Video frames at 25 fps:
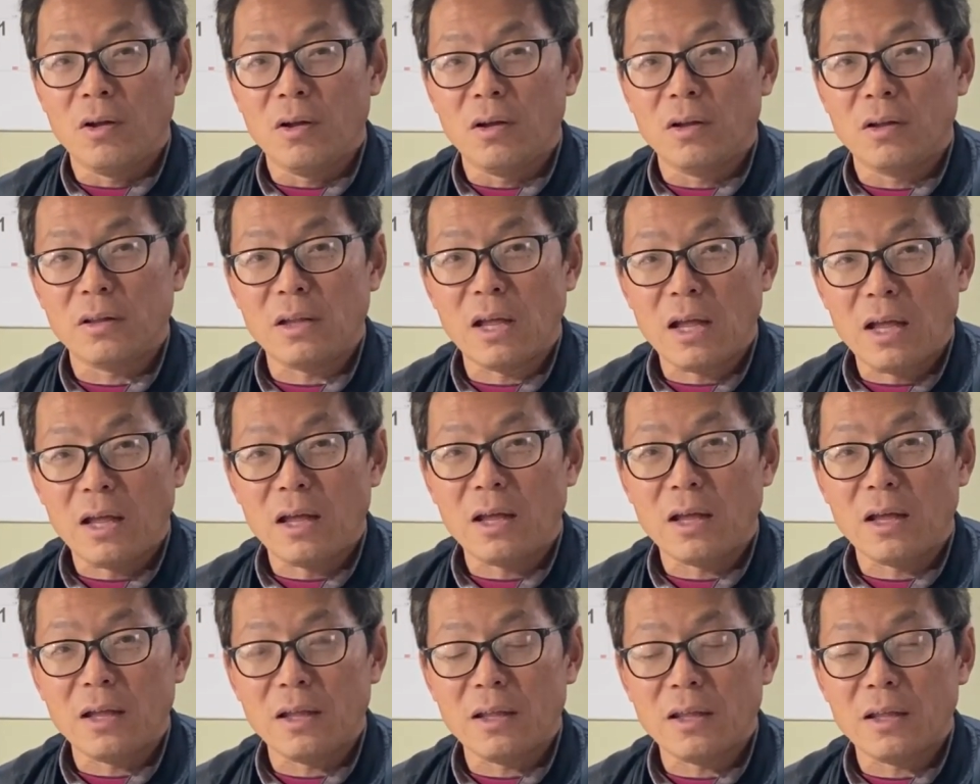な
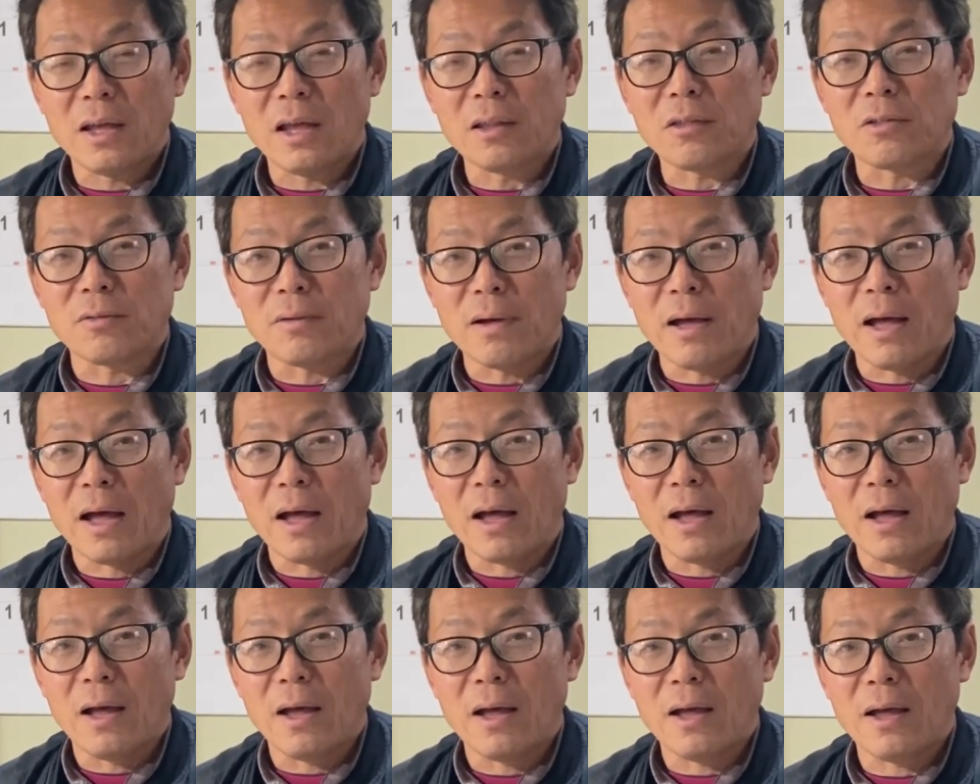やつ
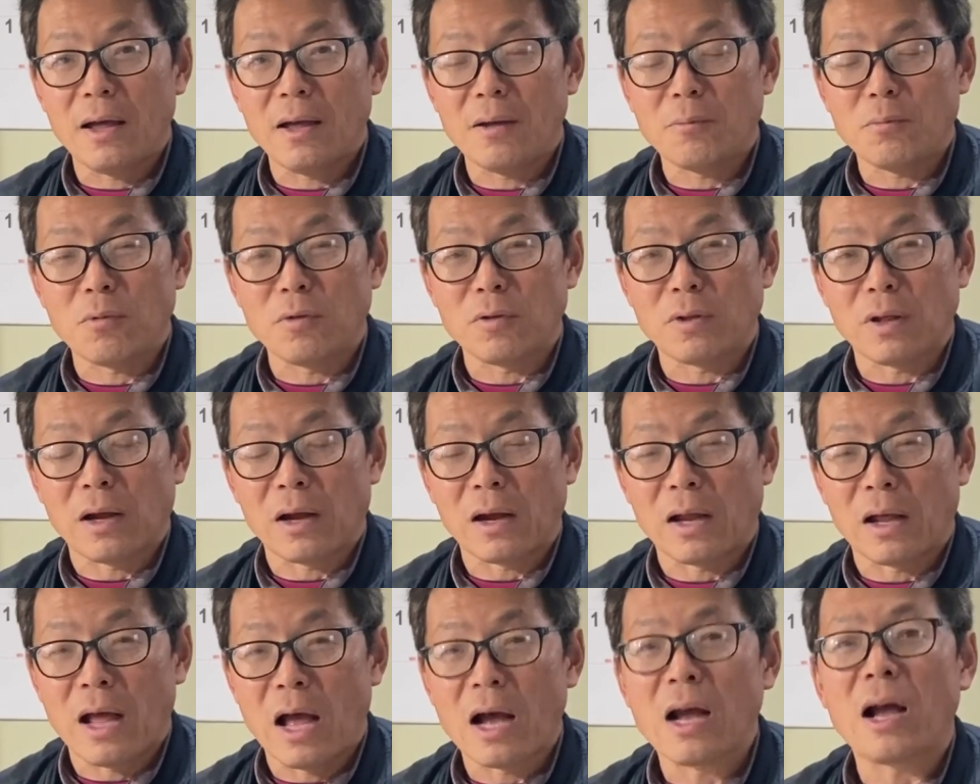はもうだか
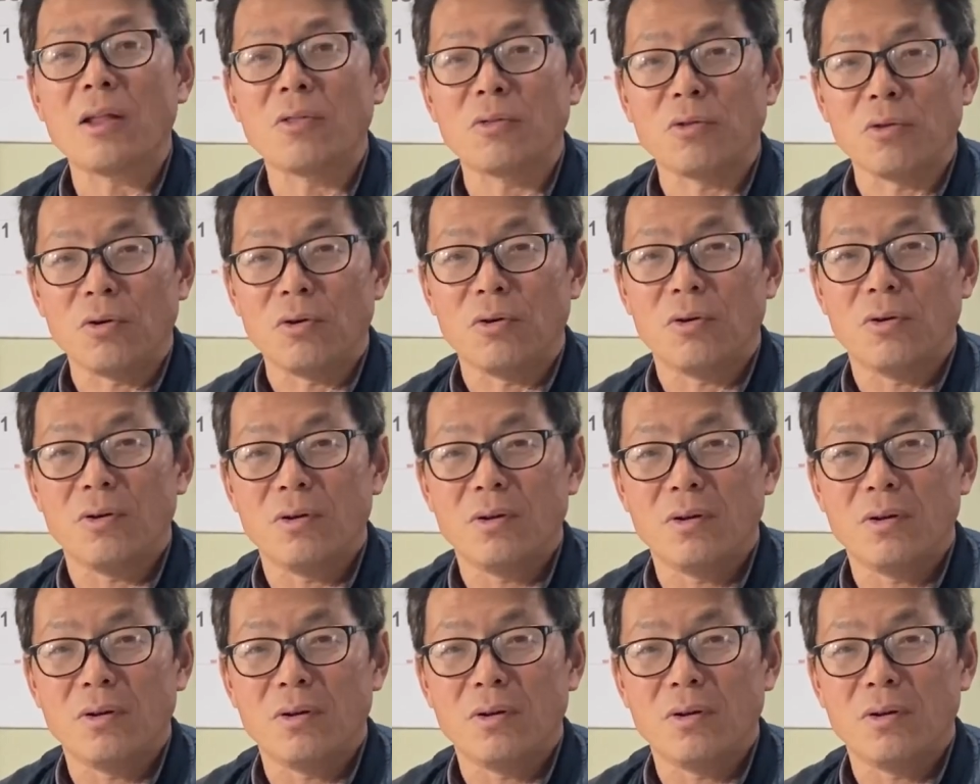らあかんのよ、